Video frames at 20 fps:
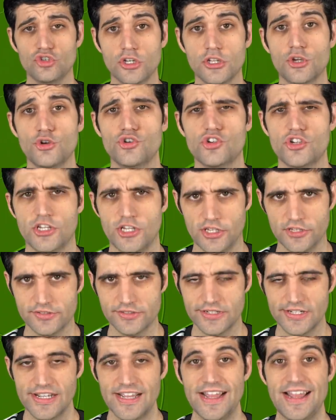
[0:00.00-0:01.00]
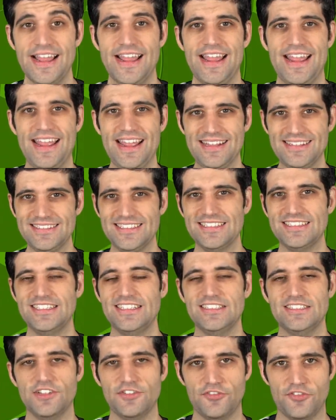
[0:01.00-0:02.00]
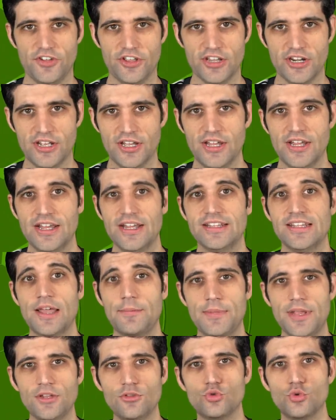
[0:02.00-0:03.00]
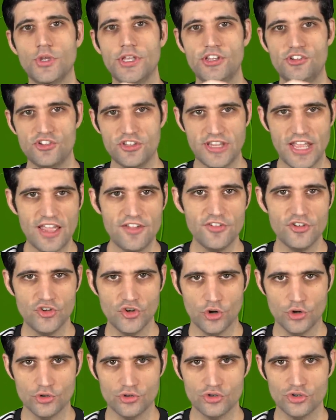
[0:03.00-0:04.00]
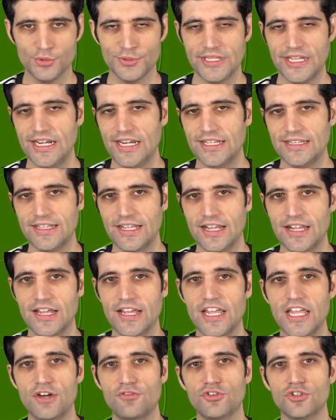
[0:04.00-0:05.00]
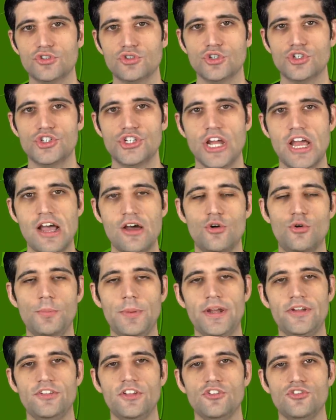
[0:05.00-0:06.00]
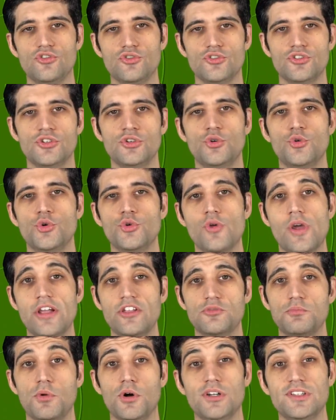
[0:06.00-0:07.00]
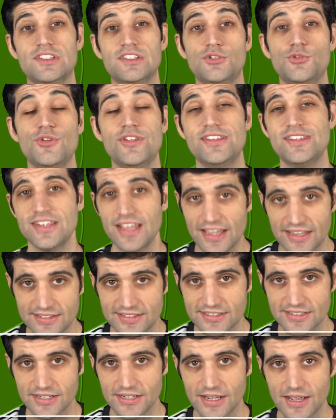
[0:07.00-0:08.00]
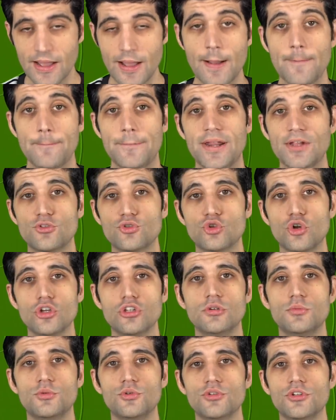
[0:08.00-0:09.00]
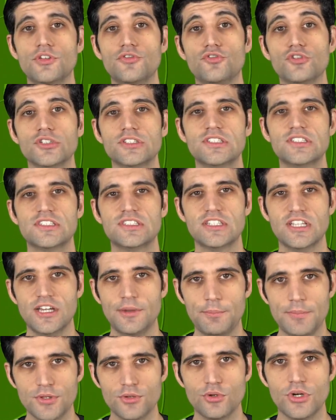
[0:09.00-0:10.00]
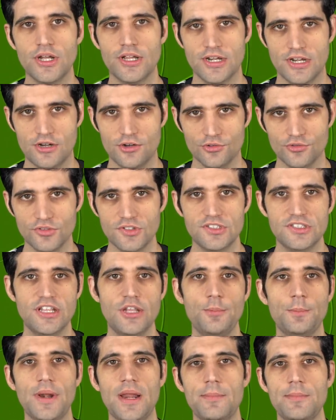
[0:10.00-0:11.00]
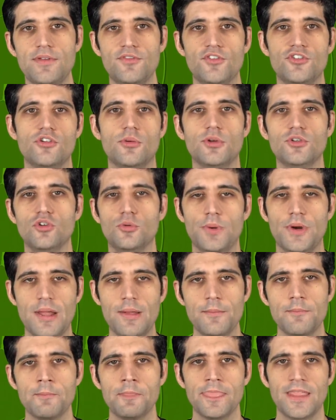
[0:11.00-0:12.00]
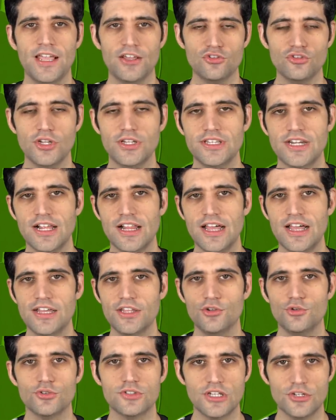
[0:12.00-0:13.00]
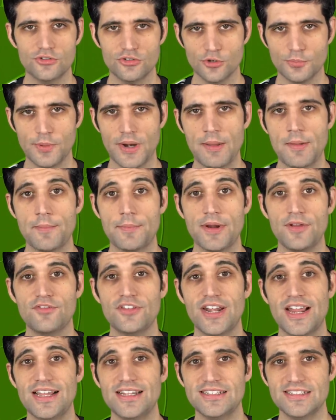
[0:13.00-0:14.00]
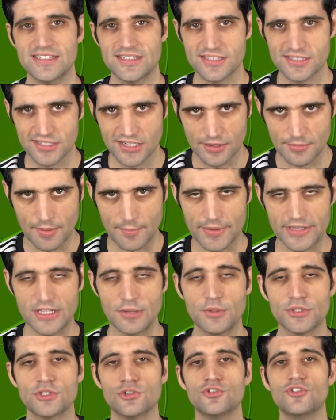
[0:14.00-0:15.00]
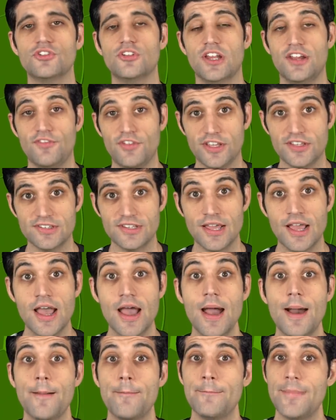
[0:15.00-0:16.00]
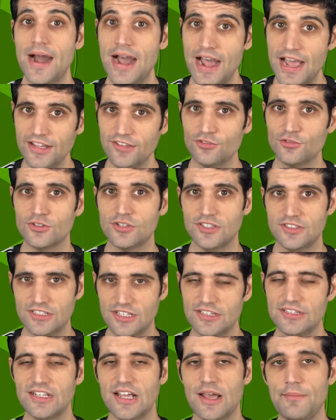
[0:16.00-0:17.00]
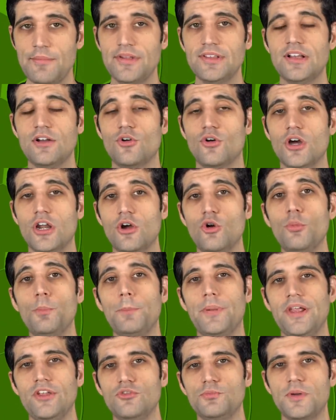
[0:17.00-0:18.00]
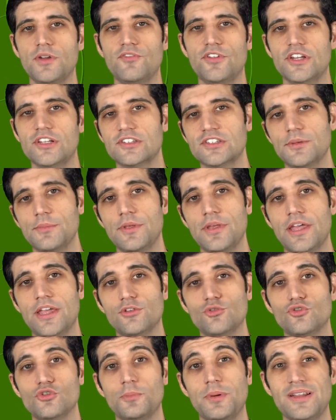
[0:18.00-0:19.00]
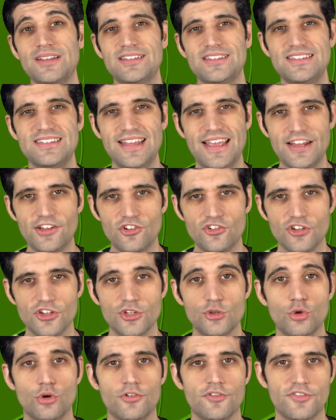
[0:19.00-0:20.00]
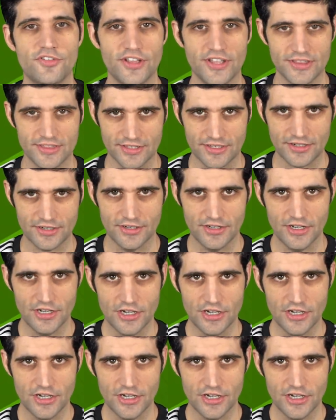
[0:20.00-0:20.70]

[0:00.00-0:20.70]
só, não esqueça. Essa sexta-feira, na minha Twitch, David Jones, como tá aí na tela, eu vou sortear um PlayStation 5 e um Xbox Series S para todo mundo que for sub do canal. Se você tem o Prime Video Amazon Prime, é só entrar lá e usar o seu Prime para virar sub, apertar o botão de inscrever-se. Mas, não sei se vocês sabem, mas agora o preço para virar sub reduziu para R$ 7,90